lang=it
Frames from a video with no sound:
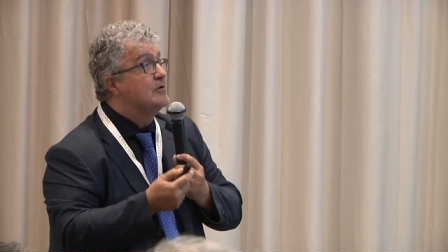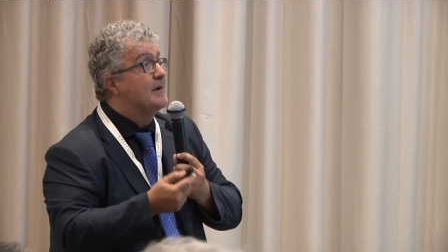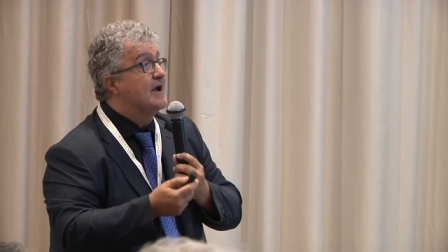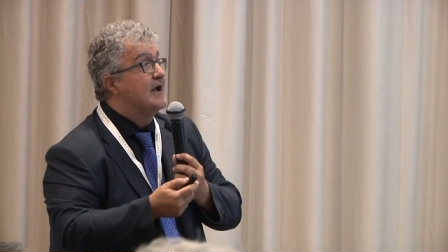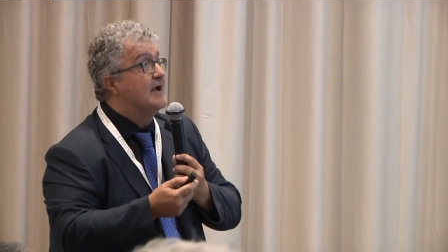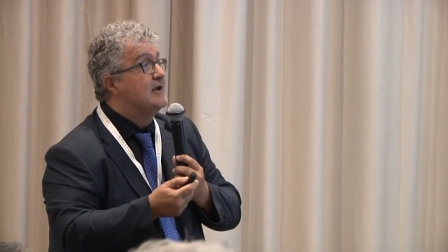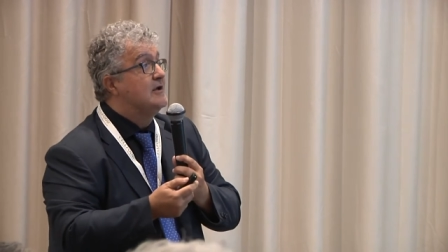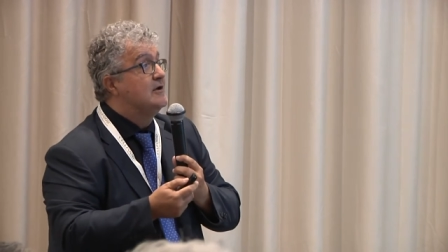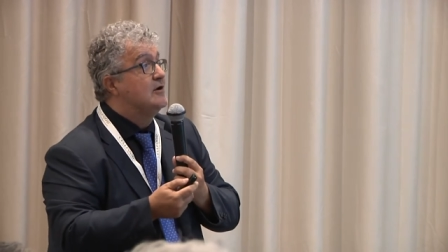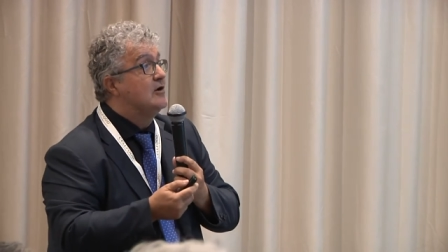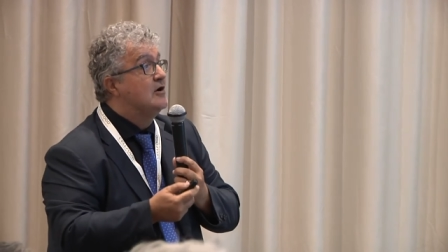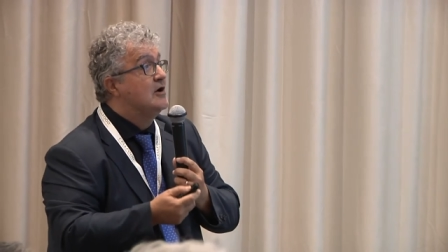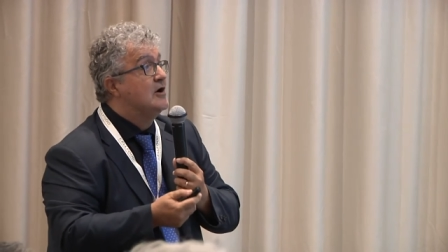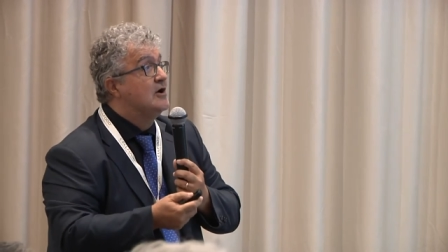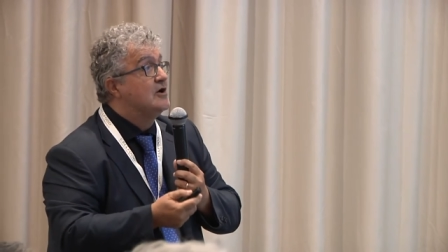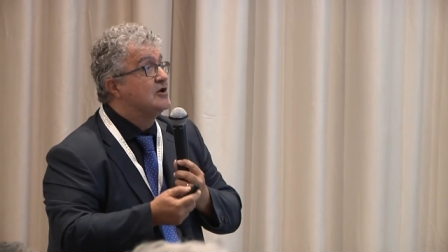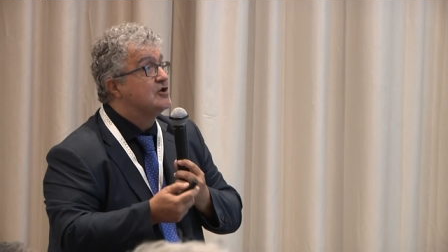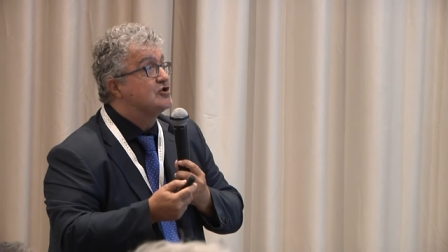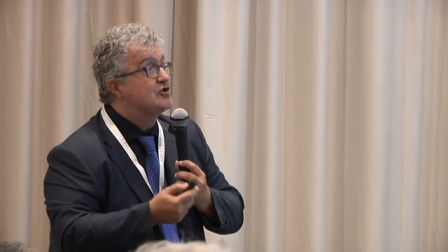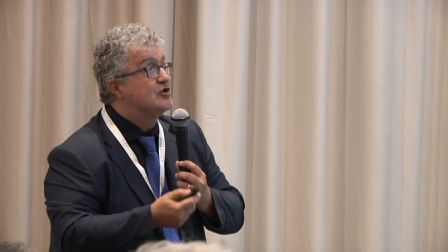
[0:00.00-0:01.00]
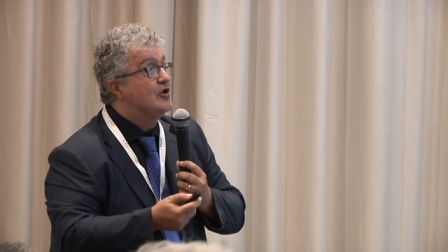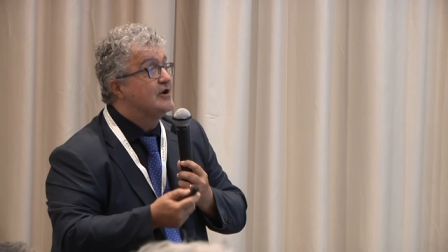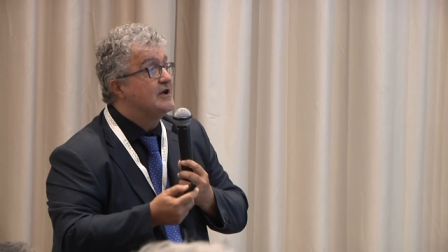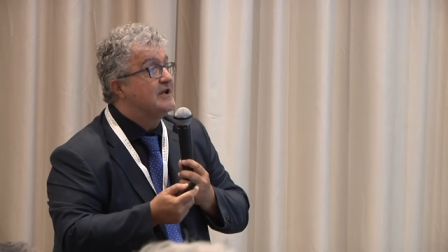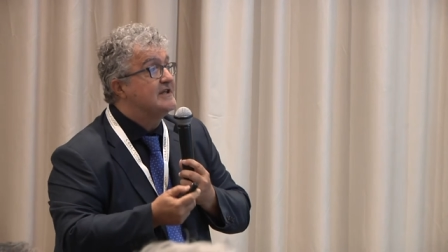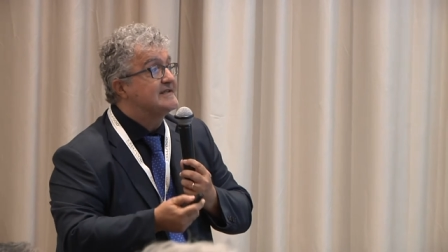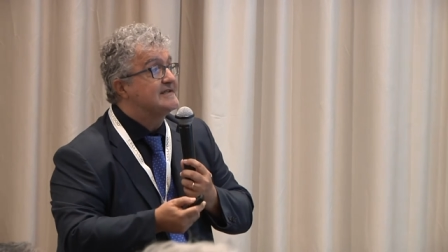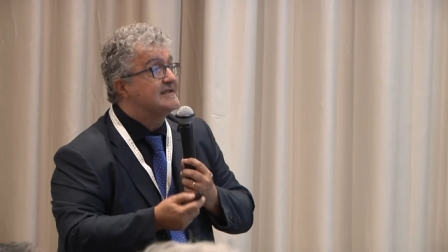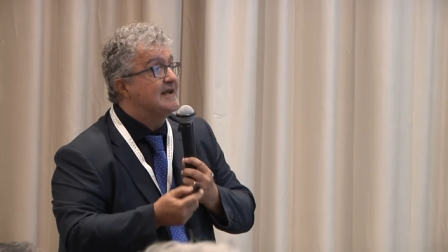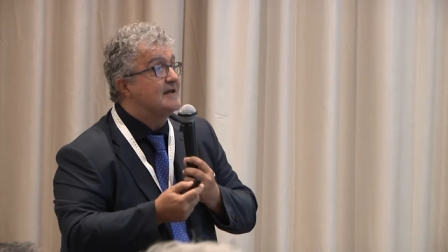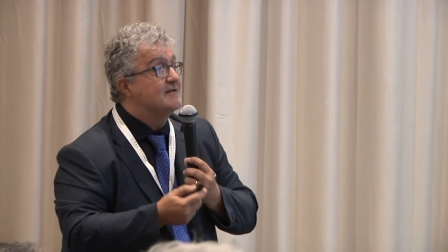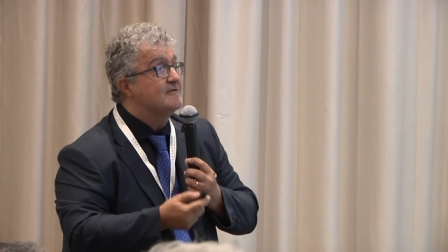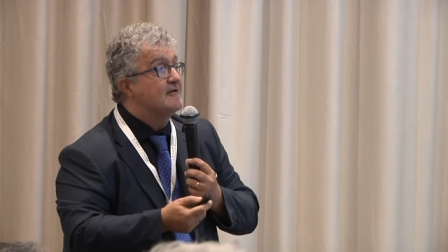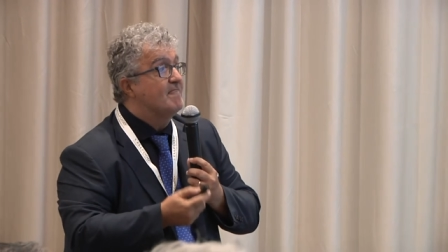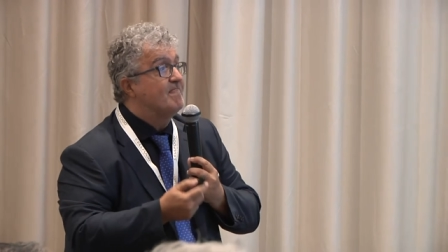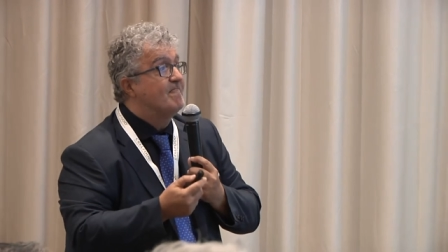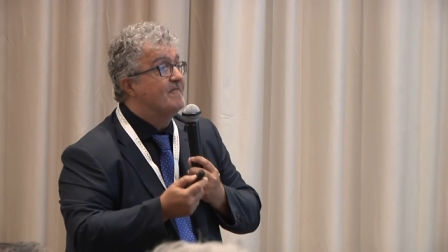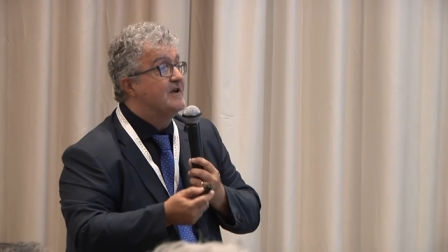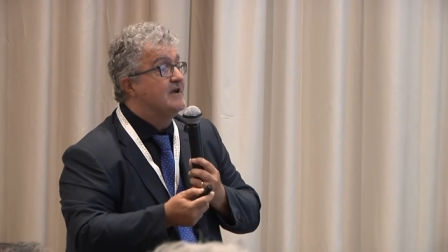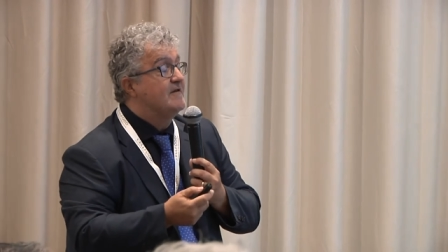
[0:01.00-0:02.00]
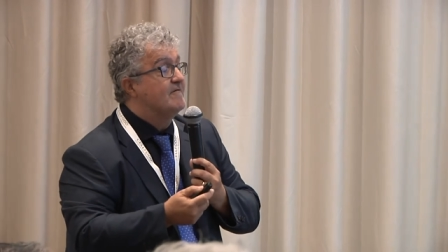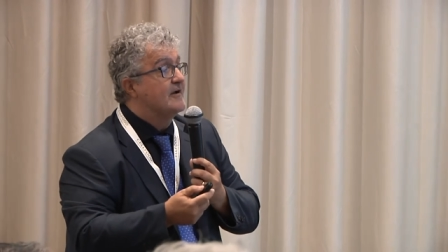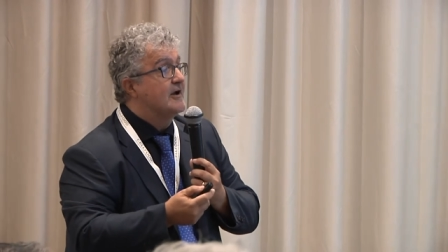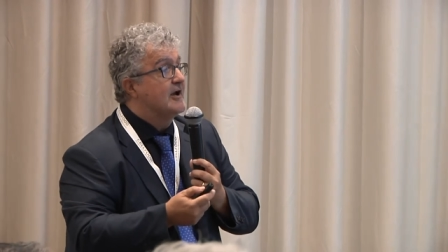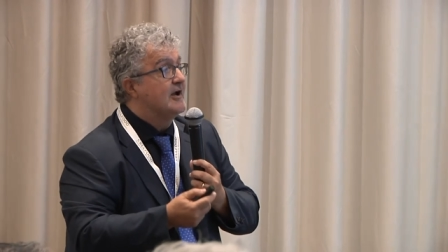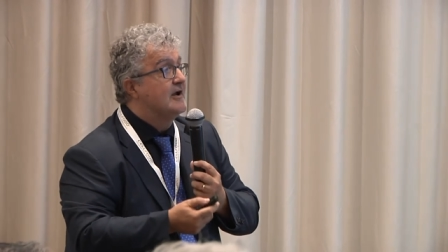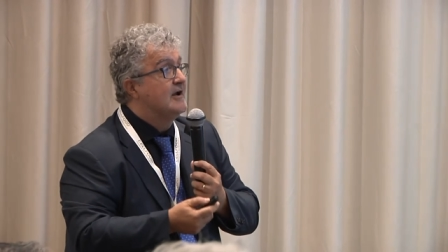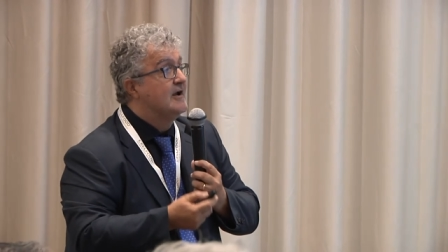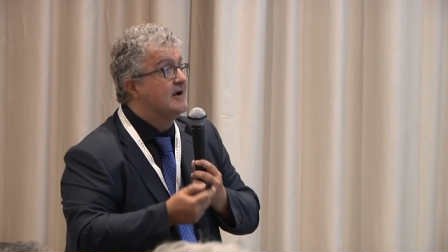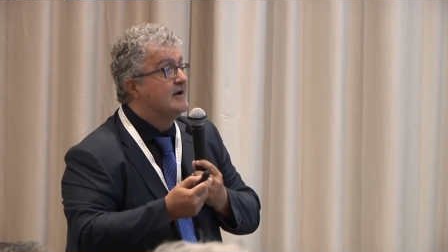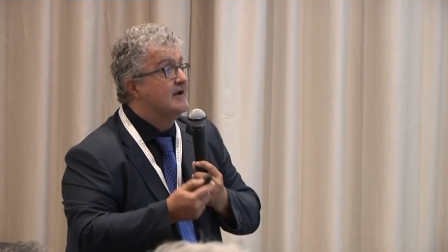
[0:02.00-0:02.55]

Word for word: meglio, sto iniziando a vivere.